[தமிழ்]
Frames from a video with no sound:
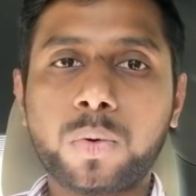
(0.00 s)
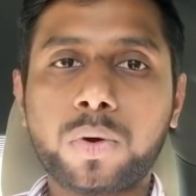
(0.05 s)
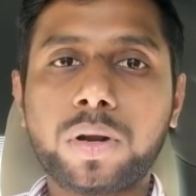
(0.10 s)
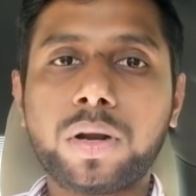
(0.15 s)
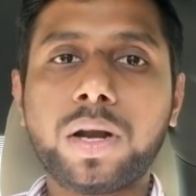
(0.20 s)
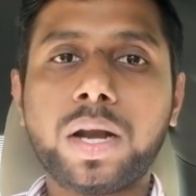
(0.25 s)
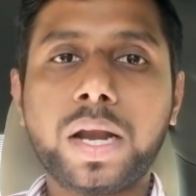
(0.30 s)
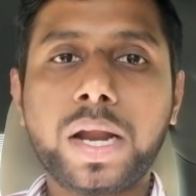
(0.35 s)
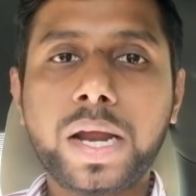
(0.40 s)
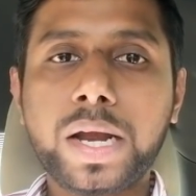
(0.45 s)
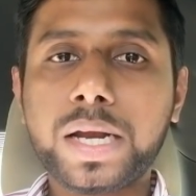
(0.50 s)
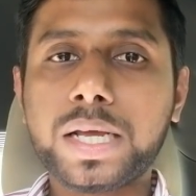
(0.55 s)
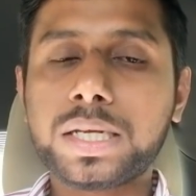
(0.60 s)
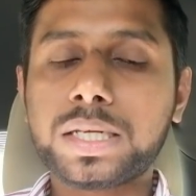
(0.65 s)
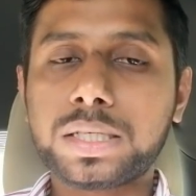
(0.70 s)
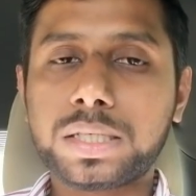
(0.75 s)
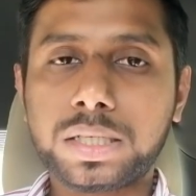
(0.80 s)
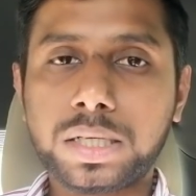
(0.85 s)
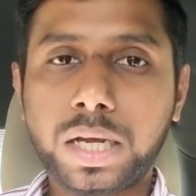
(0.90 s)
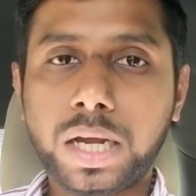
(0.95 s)
ஒரு
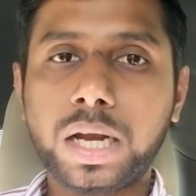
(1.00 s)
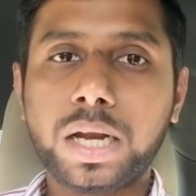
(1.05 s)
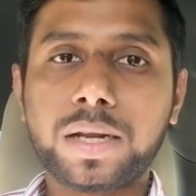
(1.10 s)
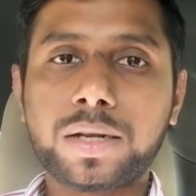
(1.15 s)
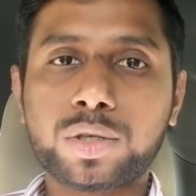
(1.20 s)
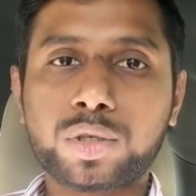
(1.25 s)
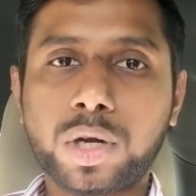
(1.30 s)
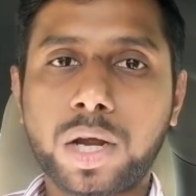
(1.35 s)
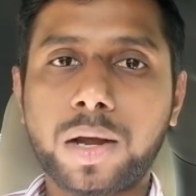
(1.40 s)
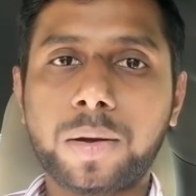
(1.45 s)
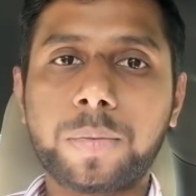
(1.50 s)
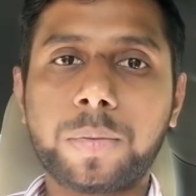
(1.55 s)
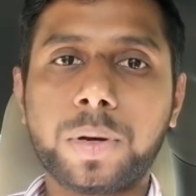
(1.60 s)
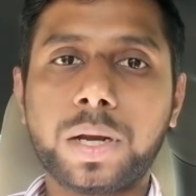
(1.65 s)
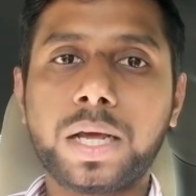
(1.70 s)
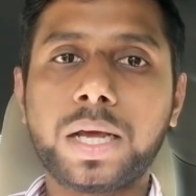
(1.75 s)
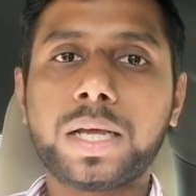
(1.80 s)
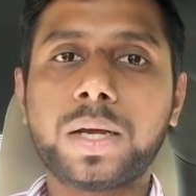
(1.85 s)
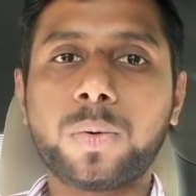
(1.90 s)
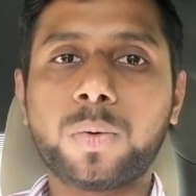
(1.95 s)
லேடிஸ் டெய்லர்
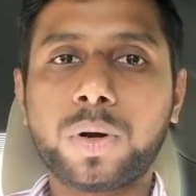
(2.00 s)
ஷாப்பில்